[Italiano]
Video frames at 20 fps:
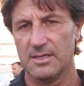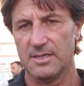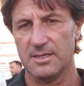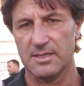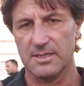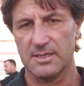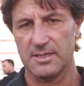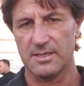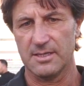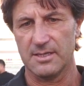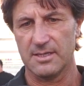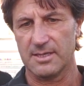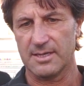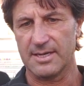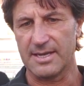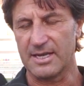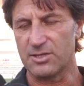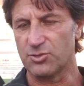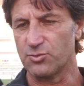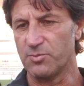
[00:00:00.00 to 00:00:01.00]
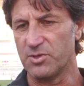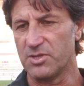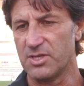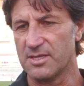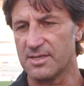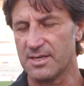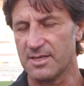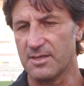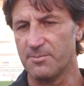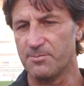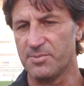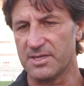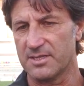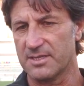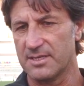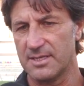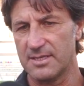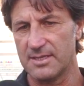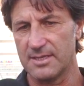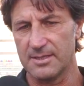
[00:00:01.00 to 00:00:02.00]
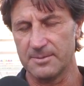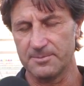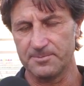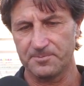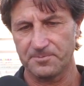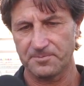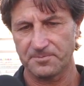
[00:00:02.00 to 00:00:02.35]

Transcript: eh, che era subito entrata in partita,